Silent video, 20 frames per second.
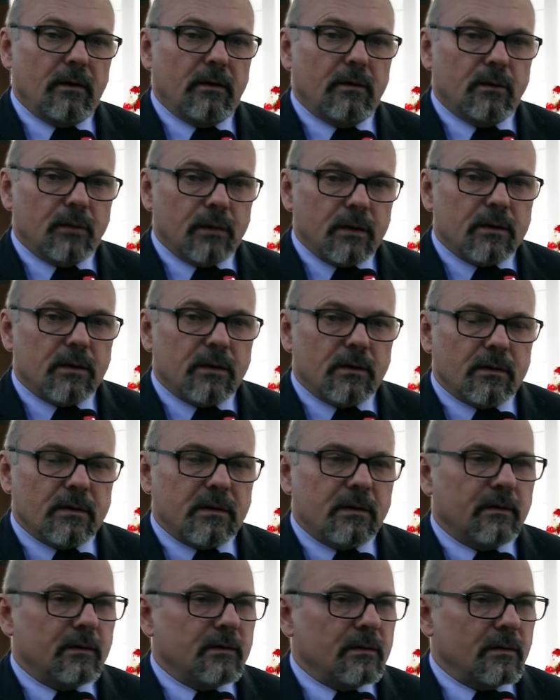drugi co do,
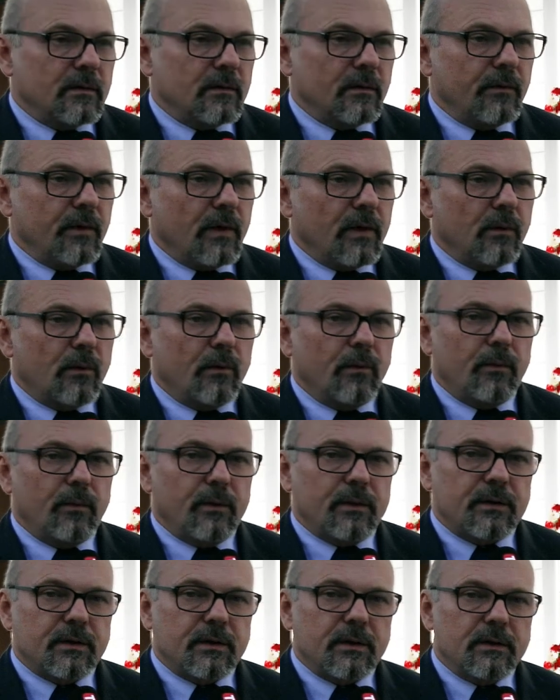co do wieku w
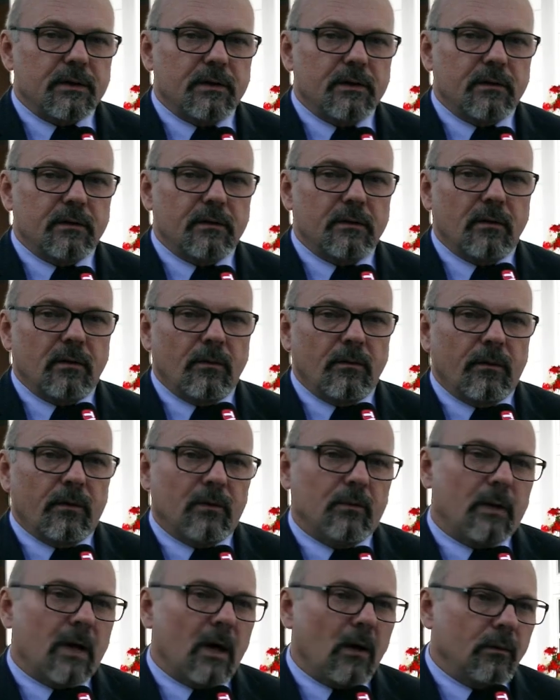Bystrzycy, dom
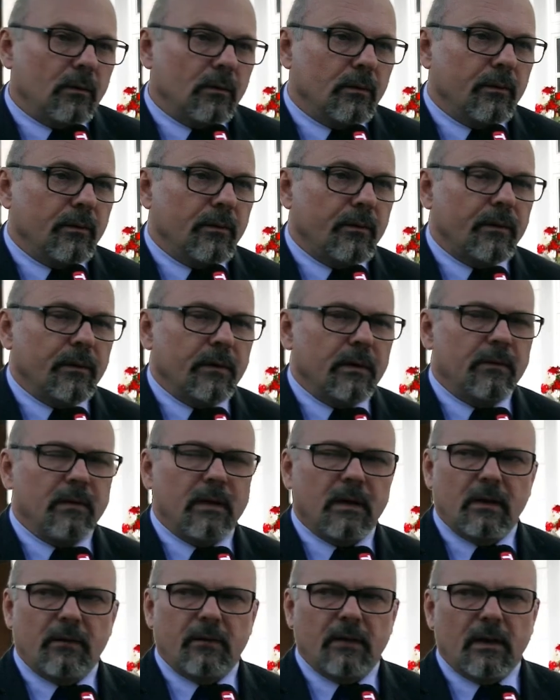von Braunów i
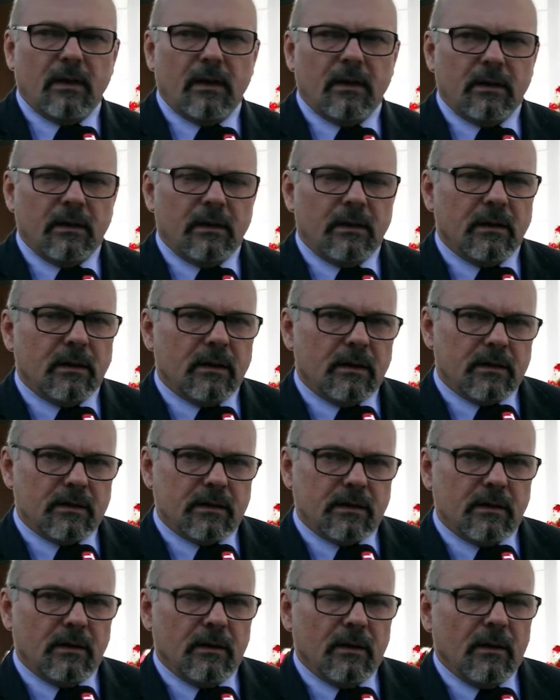wiele, wiele innych
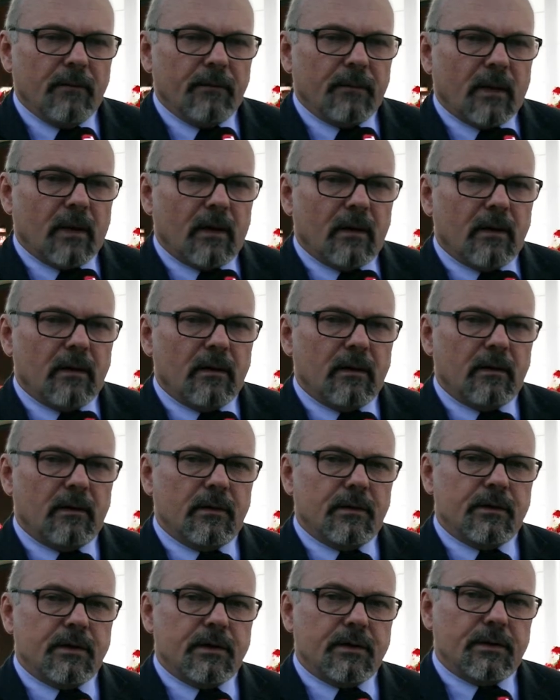jeszcze
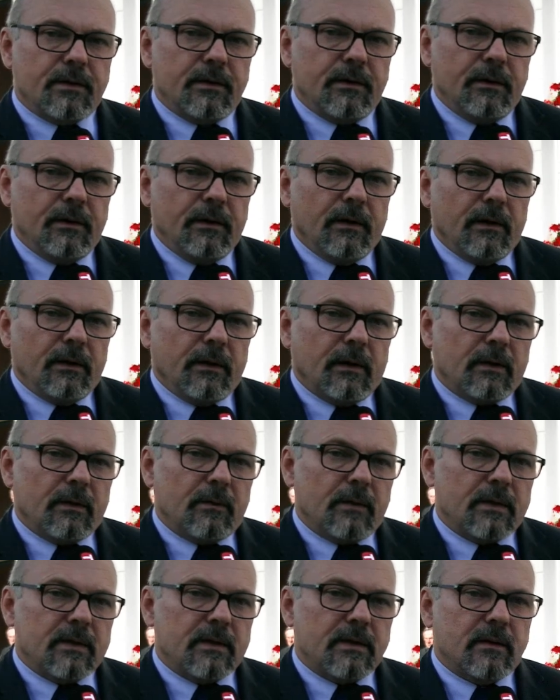rzeczy.
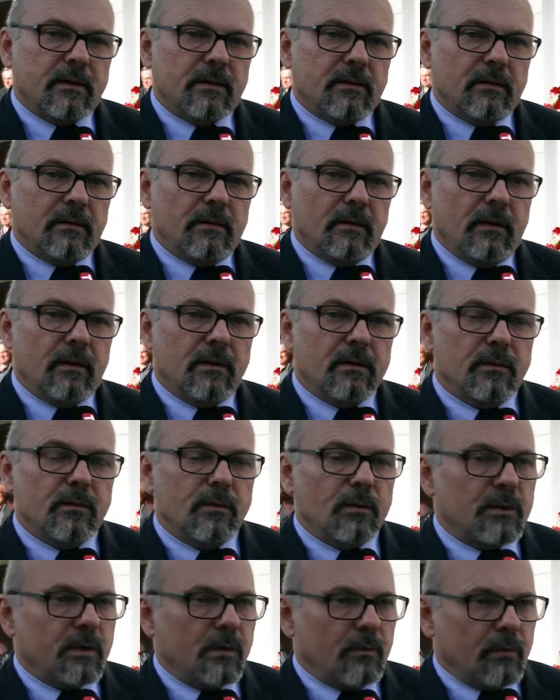Natomiast,
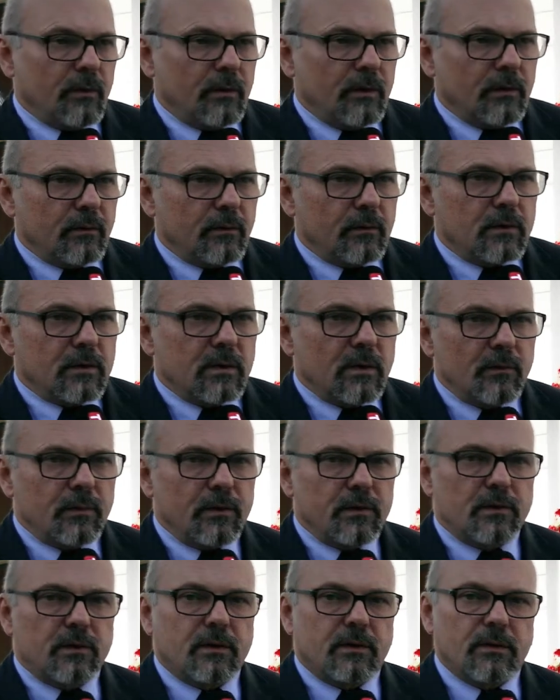żeby można było je
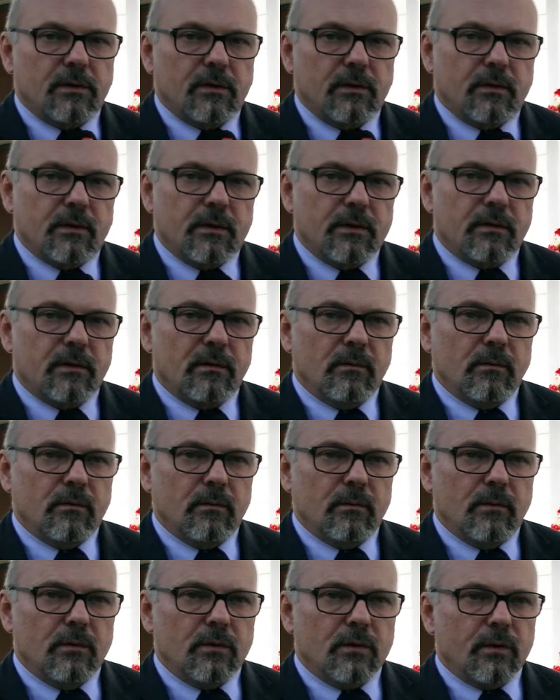udostępnić turystom,
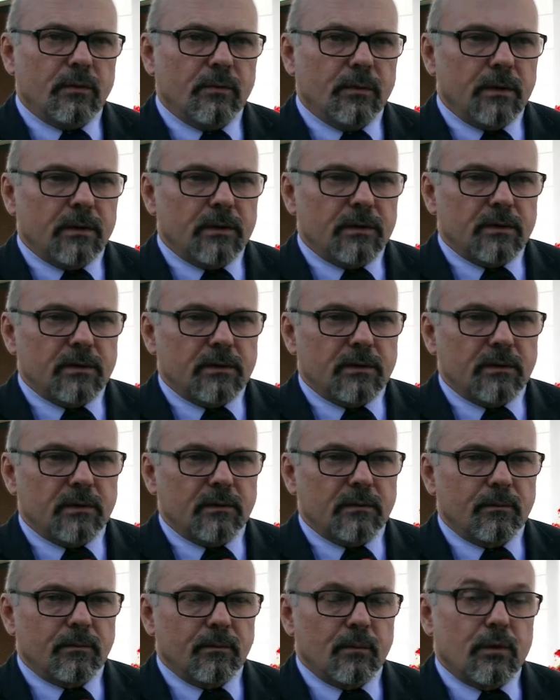muszą, mieć,
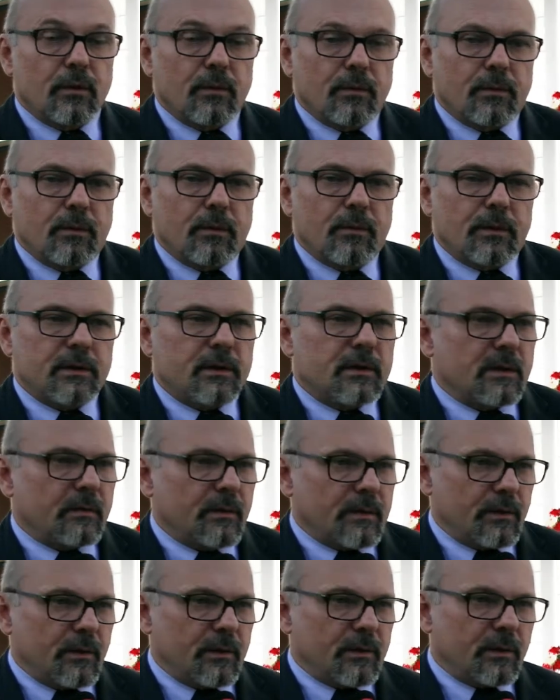muszą być po pierwsze
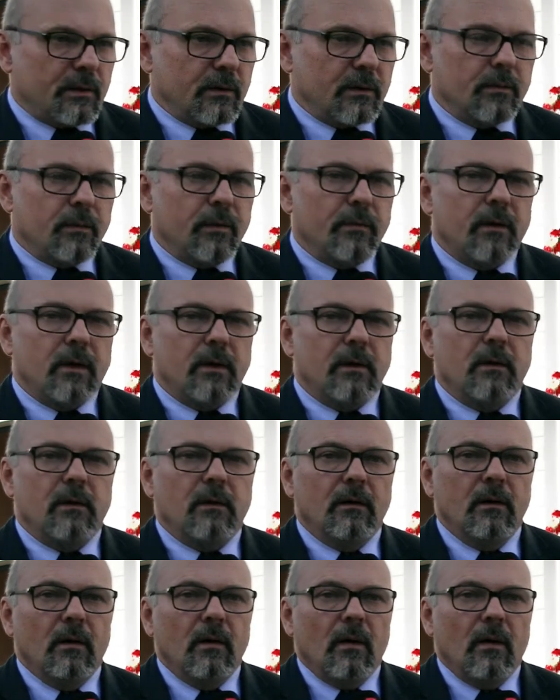zabezpieczone odpowiednio,